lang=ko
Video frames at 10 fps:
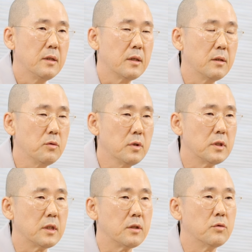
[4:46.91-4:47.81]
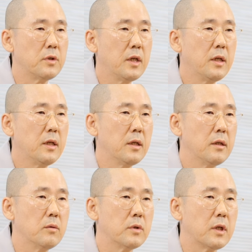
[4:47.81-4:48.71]
결국은 이제
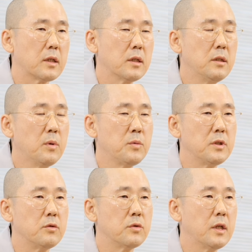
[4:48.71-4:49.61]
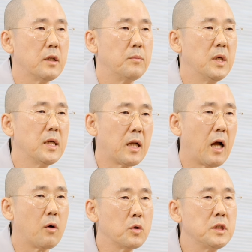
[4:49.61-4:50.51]
우리가 끊임없이 윤회를, 뭔가를
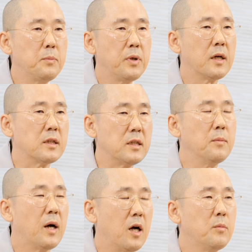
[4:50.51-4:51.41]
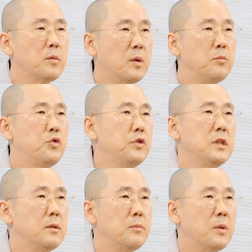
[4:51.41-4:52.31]
하고 싶어하는 이 마음을
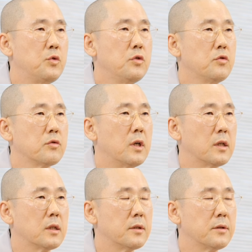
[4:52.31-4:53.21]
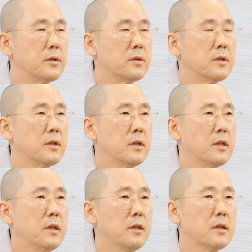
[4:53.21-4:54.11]
멈출 수가 없거든요.
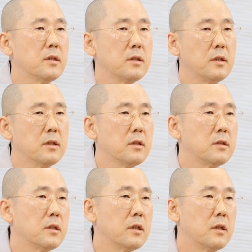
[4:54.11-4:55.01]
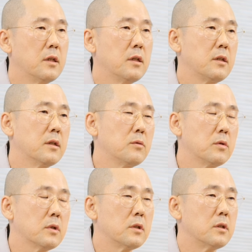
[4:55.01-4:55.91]
그래서 이거는 이제
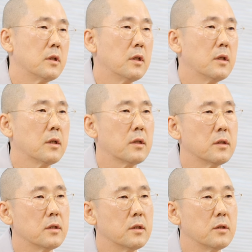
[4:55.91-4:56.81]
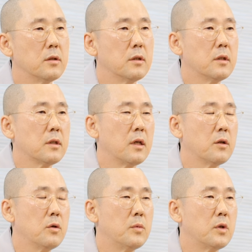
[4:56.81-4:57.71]
결국은
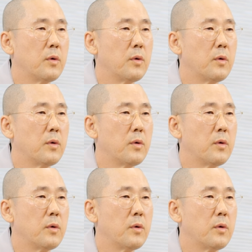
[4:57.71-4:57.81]
괴로움을